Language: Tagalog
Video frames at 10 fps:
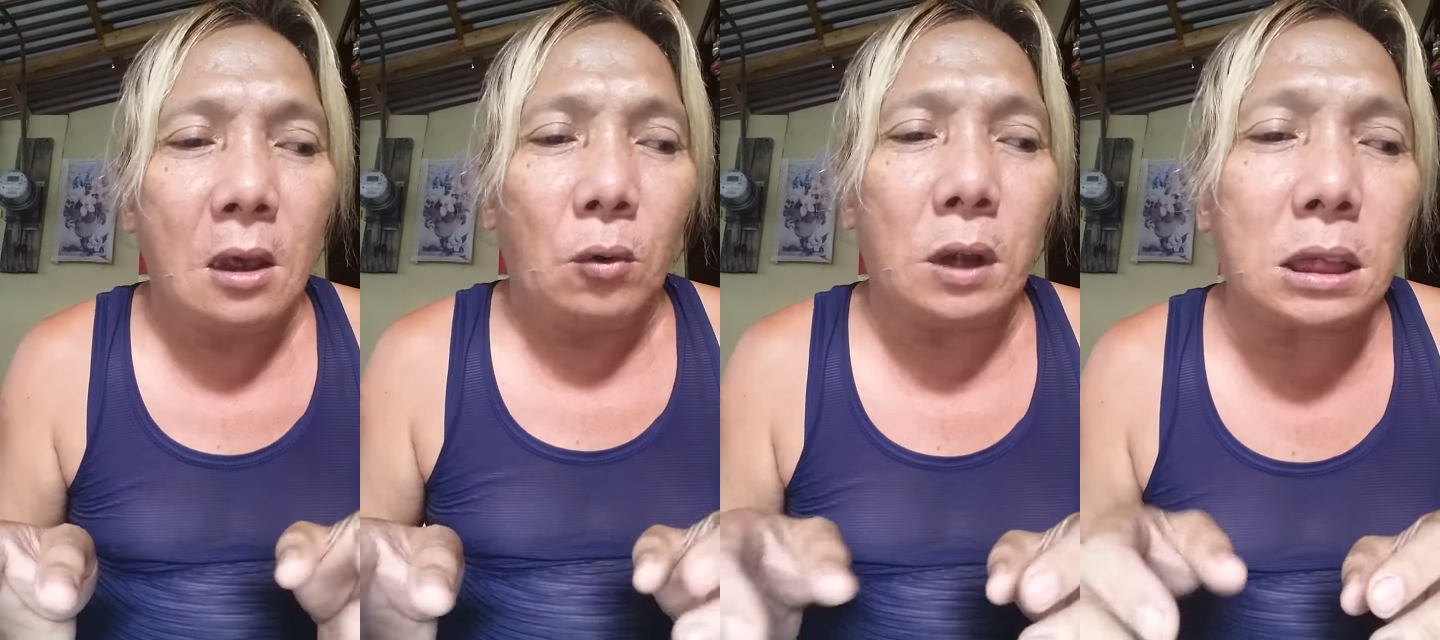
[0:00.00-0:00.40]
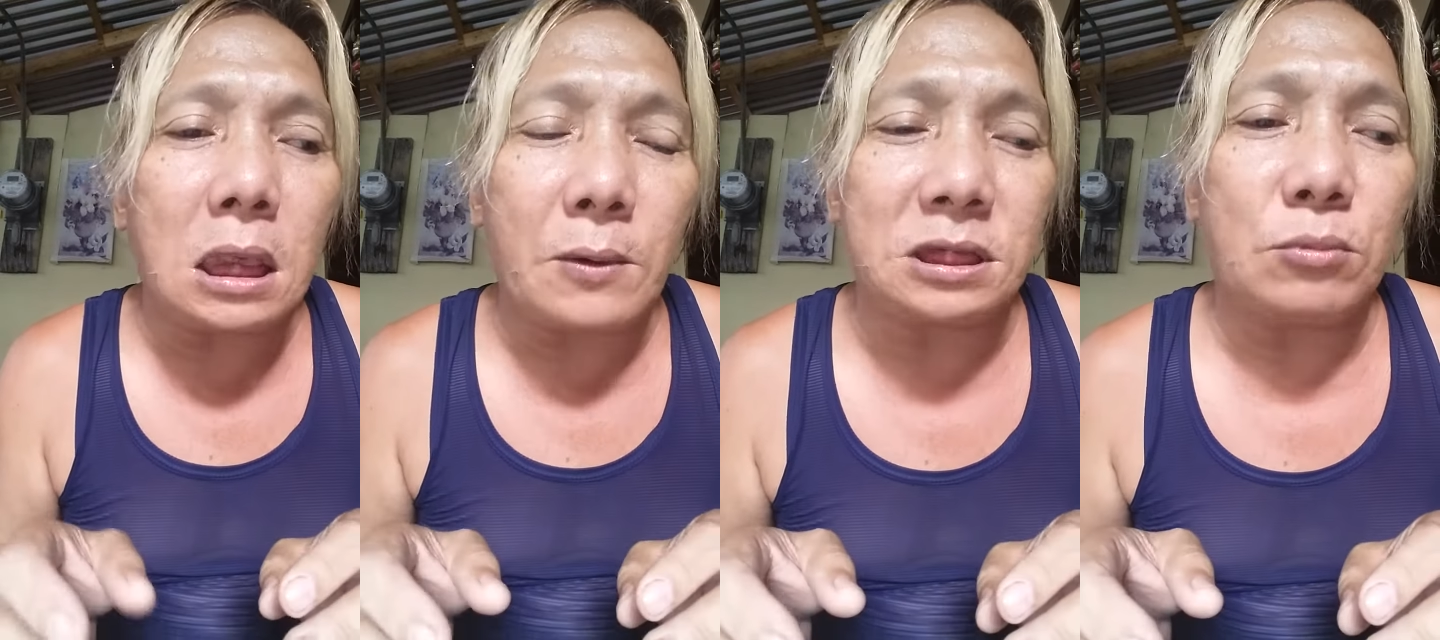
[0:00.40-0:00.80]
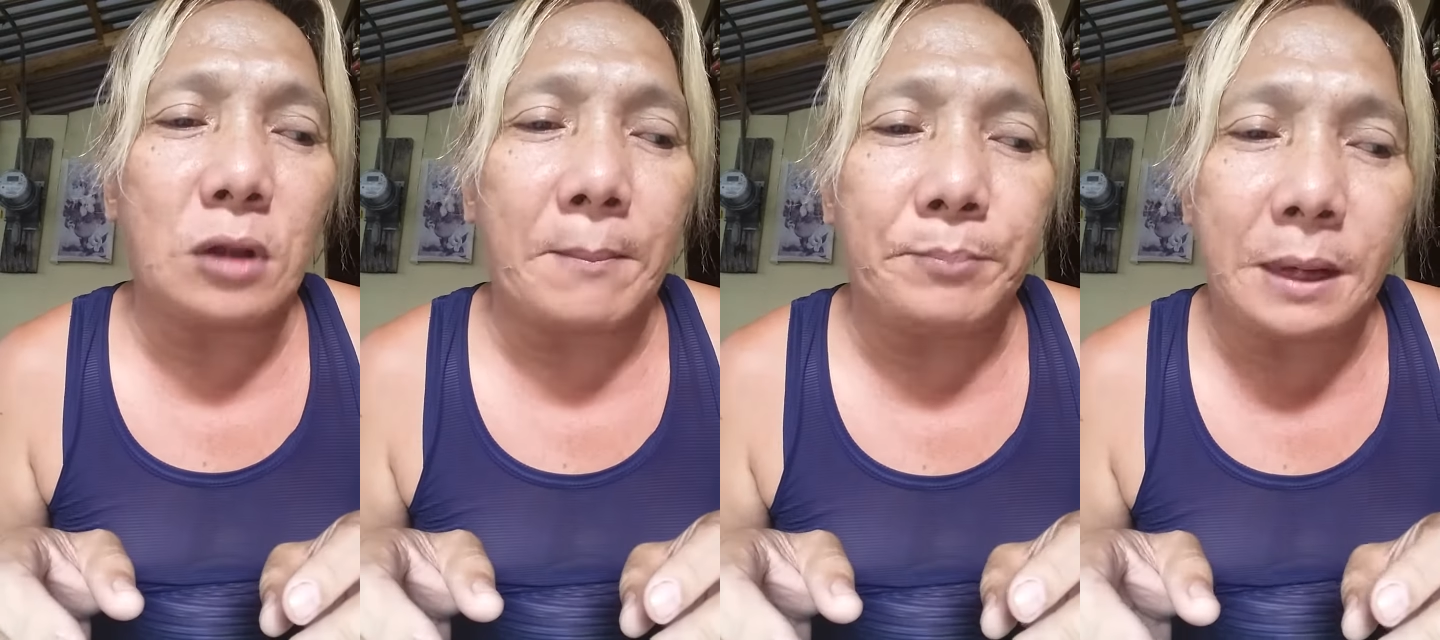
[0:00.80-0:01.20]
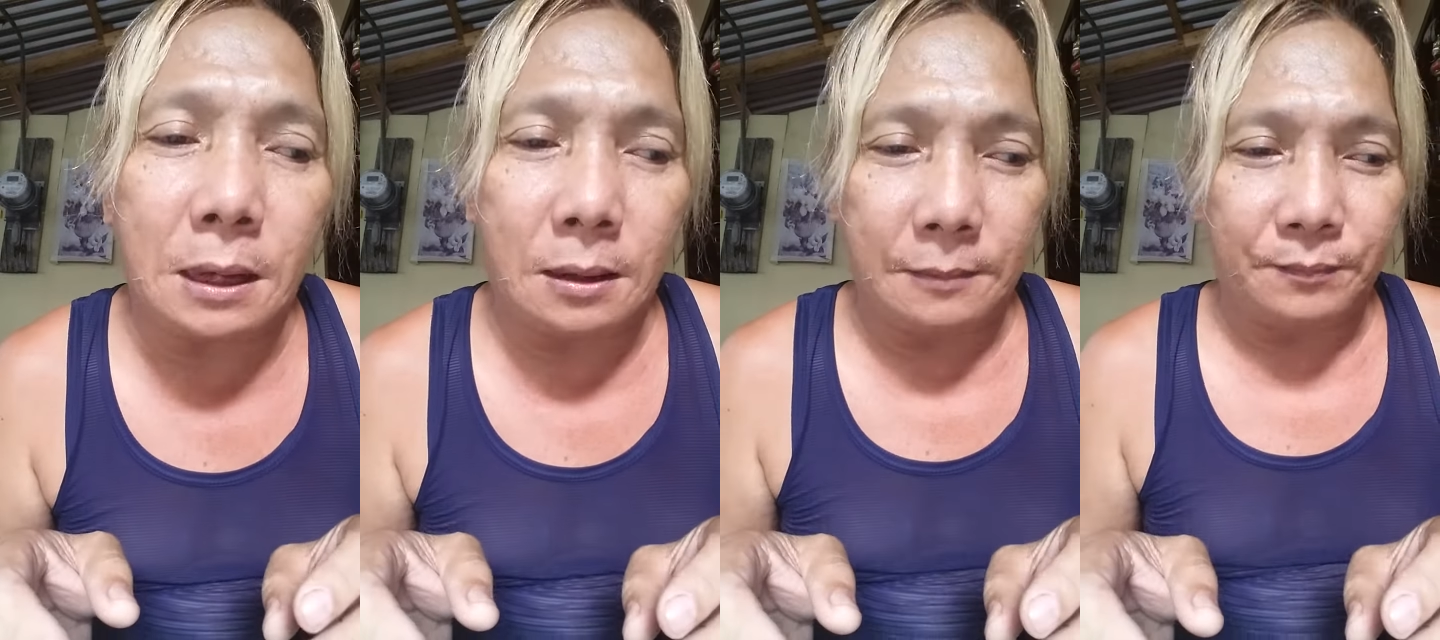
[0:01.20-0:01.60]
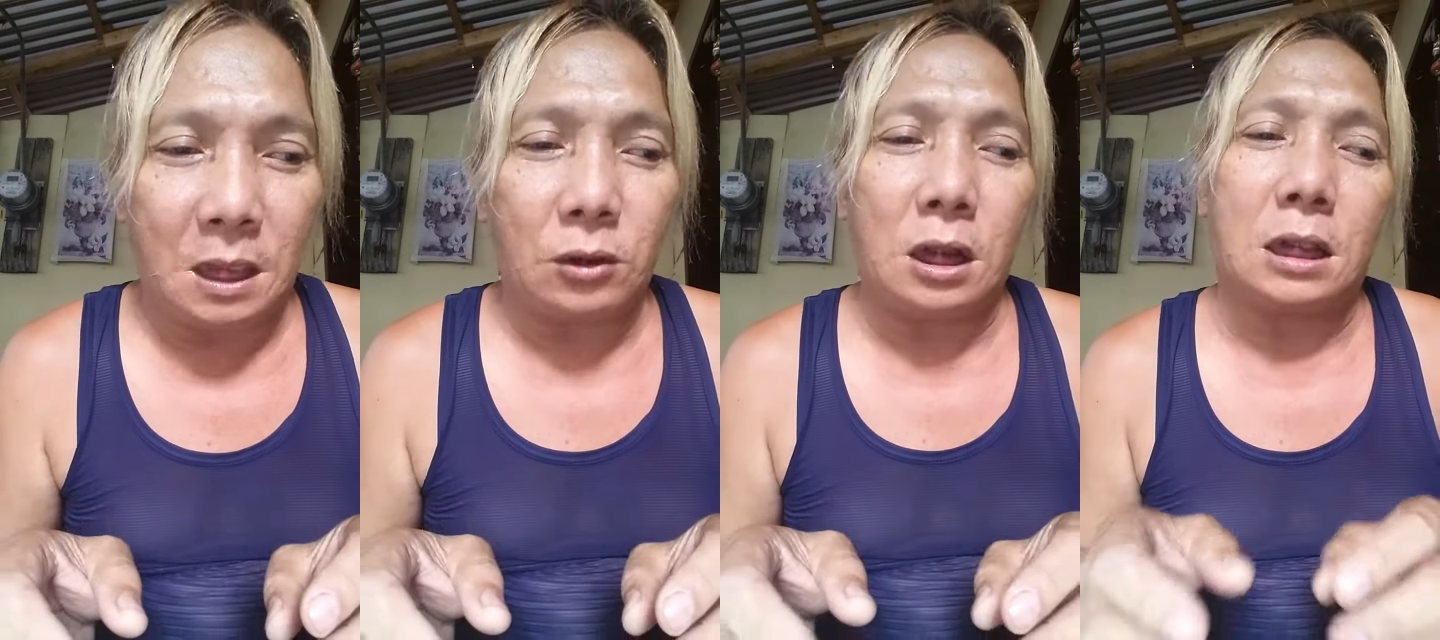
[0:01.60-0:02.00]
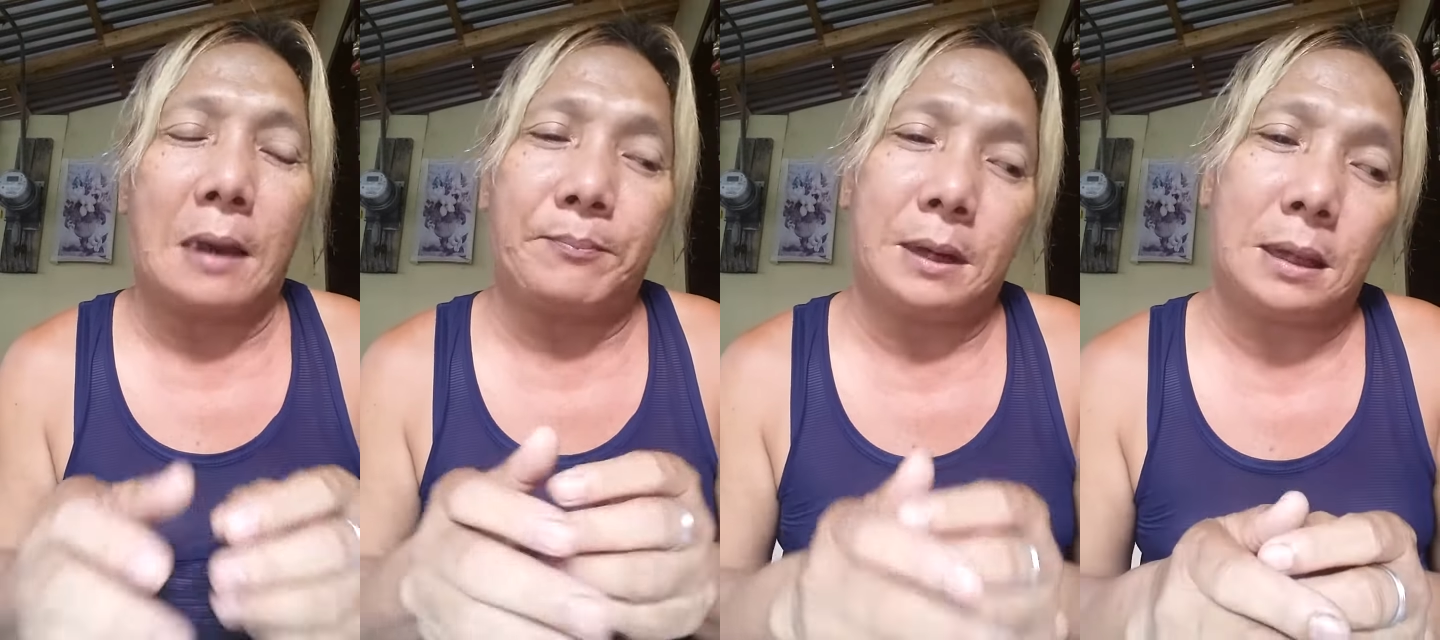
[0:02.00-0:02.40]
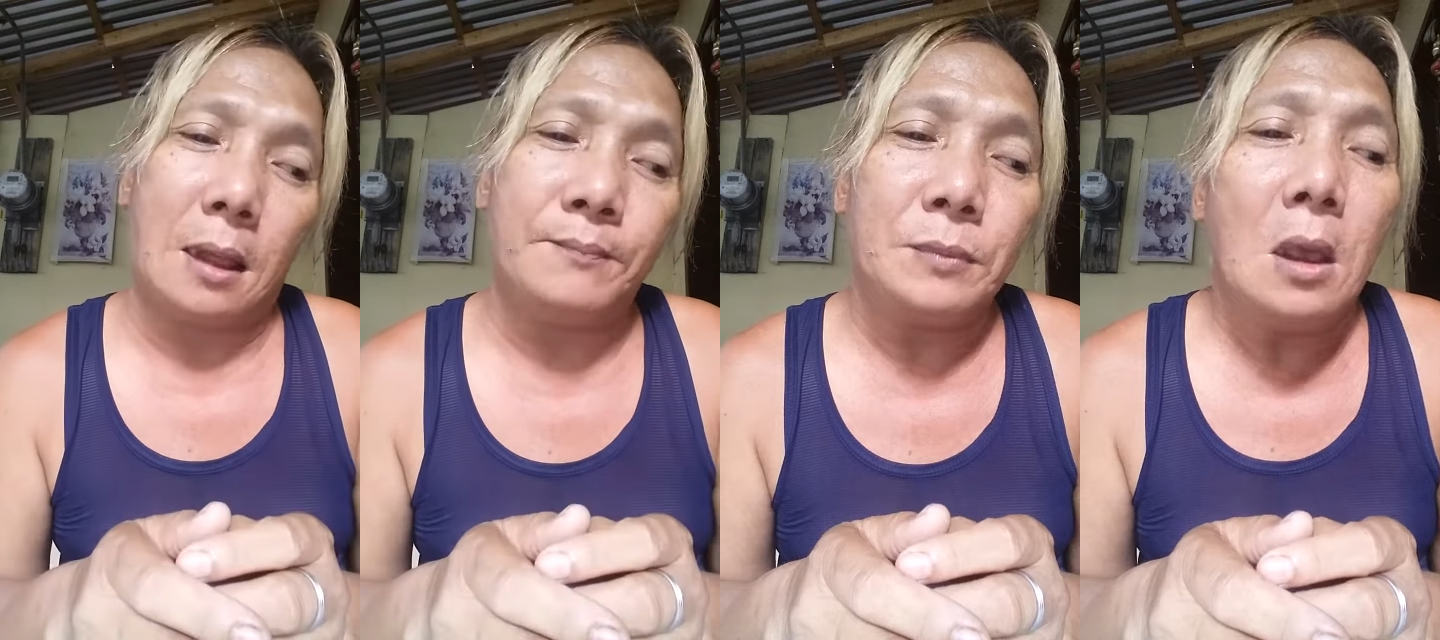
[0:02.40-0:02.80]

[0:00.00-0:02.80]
wala gigawa sa imong number Ingon ang kapringa.